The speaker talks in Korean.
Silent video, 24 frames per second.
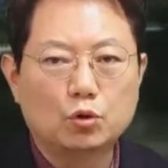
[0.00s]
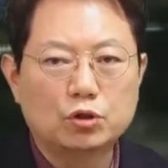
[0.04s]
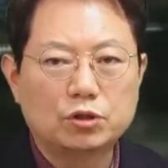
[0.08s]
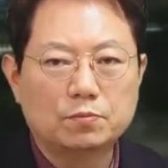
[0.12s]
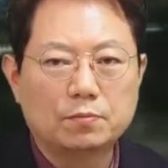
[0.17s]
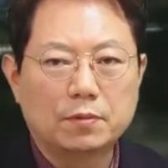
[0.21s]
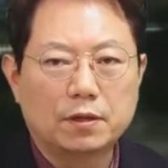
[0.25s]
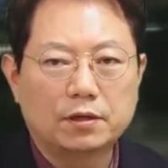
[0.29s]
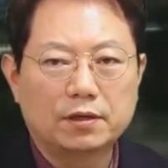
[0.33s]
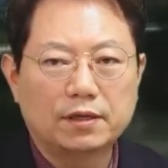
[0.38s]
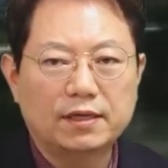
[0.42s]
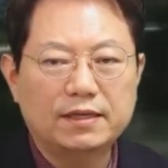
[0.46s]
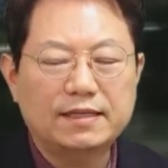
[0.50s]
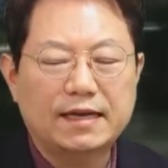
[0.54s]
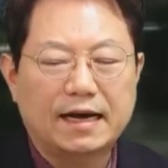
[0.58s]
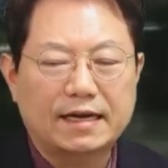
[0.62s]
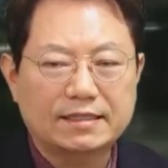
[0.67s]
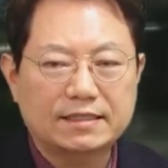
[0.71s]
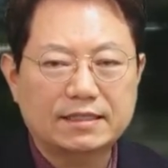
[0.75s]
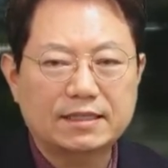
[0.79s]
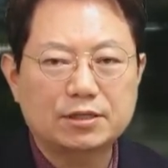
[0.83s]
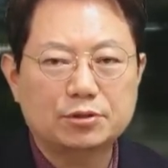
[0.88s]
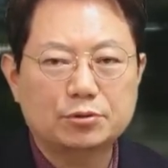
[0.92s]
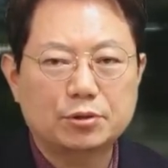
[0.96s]
50만 원에
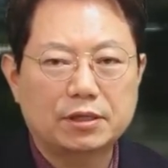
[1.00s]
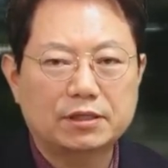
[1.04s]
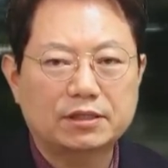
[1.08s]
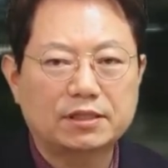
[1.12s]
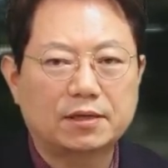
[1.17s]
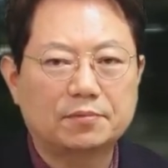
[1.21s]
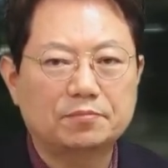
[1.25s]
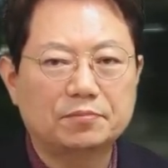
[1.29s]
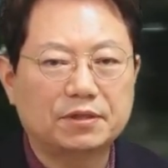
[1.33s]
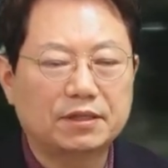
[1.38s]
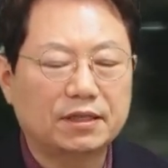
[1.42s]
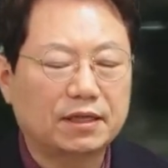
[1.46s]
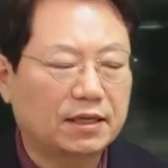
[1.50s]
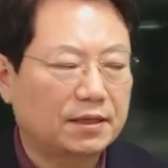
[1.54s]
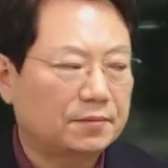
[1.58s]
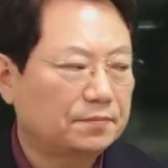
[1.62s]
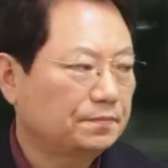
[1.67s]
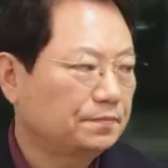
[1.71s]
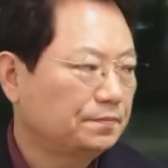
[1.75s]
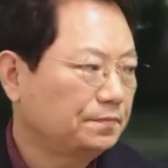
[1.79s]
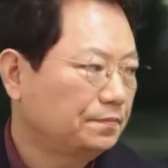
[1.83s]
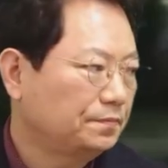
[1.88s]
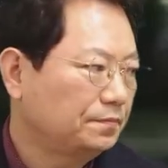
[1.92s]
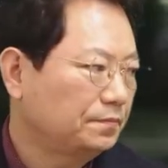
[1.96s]
약식 기소했답니다.
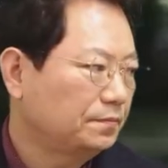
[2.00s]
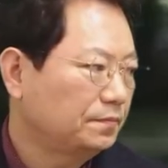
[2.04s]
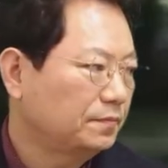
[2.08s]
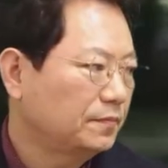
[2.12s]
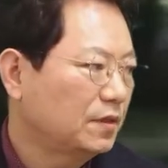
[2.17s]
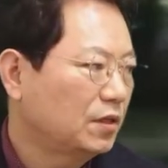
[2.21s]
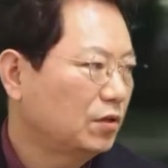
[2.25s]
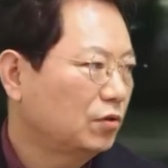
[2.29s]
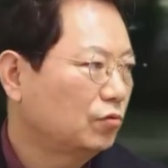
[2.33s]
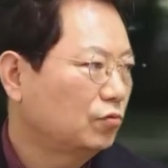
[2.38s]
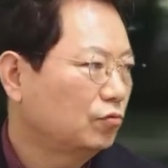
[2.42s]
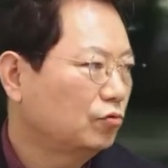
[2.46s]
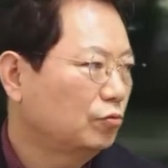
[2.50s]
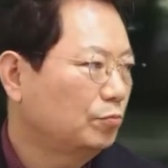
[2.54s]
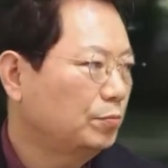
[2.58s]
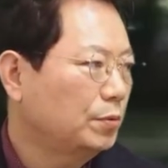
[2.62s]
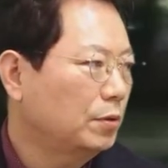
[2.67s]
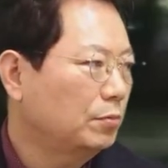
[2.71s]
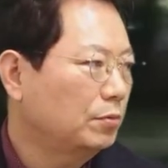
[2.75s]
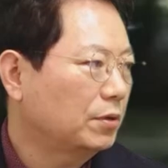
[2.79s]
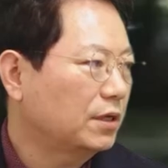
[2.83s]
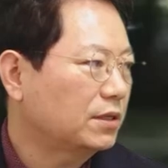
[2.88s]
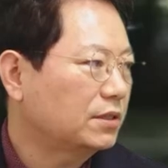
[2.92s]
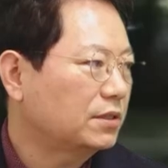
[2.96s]

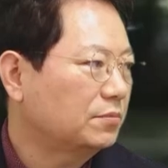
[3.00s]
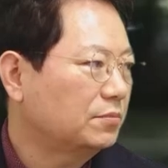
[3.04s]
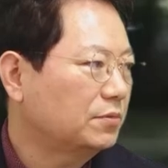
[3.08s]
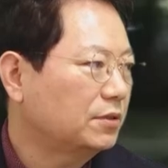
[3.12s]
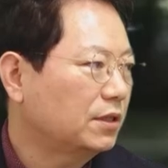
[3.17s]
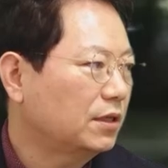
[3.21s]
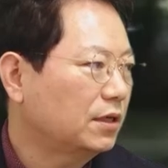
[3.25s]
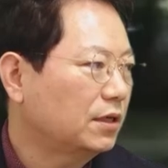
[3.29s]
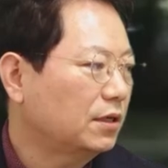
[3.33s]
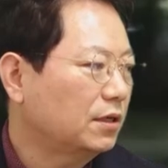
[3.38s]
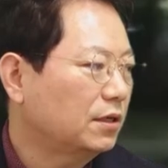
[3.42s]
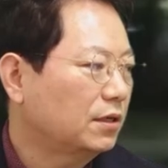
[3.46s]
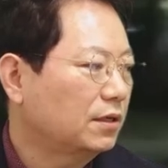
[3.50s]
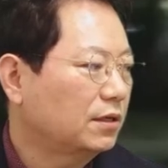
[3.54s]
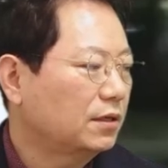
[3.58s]
투표해 보겠습니다.